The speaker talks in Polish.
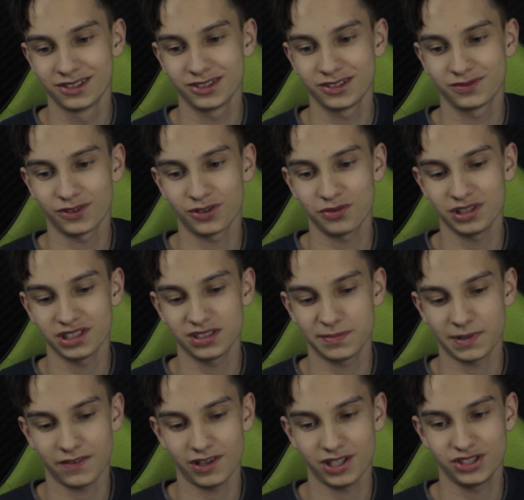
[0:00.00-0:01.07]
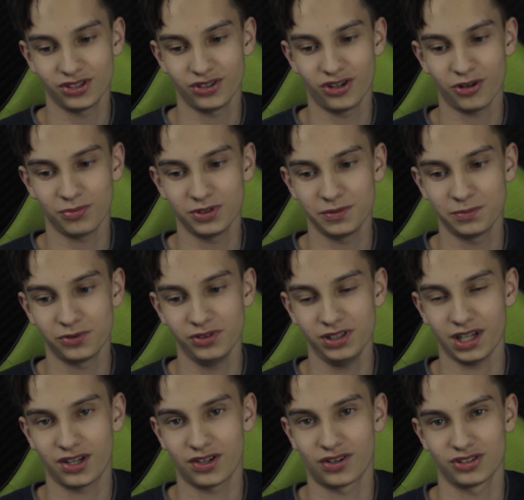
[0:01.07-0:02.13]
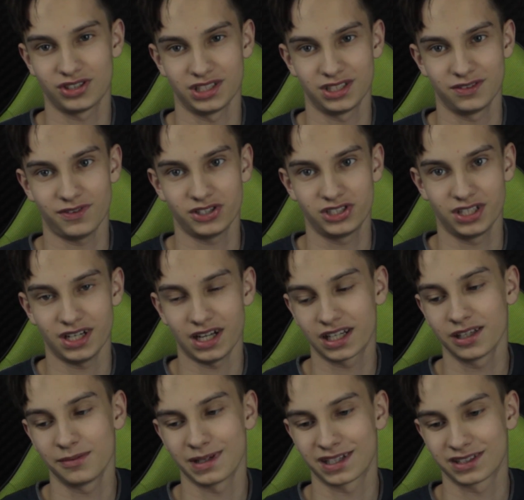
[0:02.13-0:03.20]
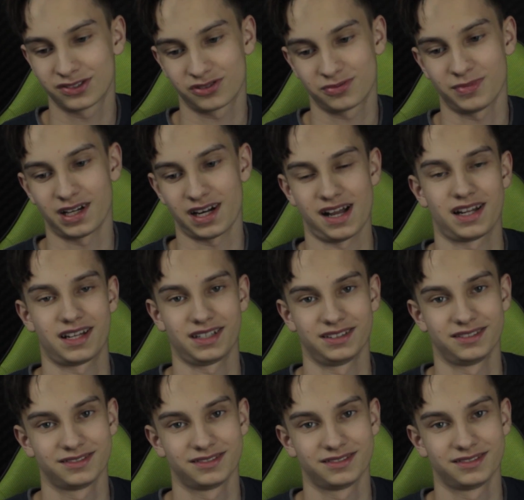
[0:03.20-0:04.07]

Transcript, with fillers: To jest w ogóle sprawiacie ogromny ból, jak kogoś nazywacie rakiem, jak ktoś ma raka.